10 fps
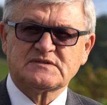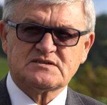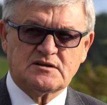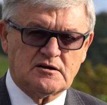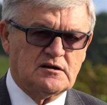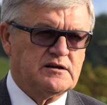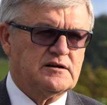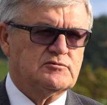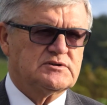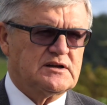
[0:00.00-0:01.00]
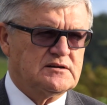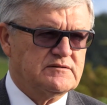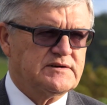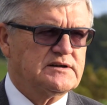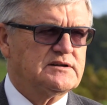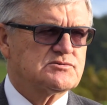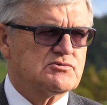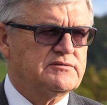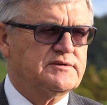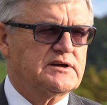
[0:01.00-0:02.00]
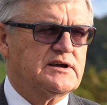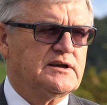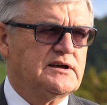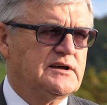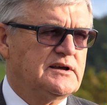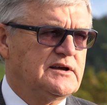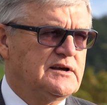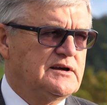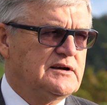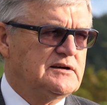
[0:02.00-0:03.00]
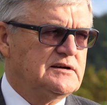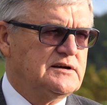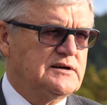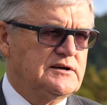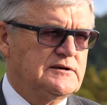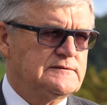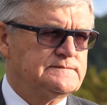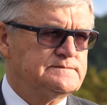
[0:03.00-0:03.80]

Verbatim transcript: zdolny, utalentowany człowiek e,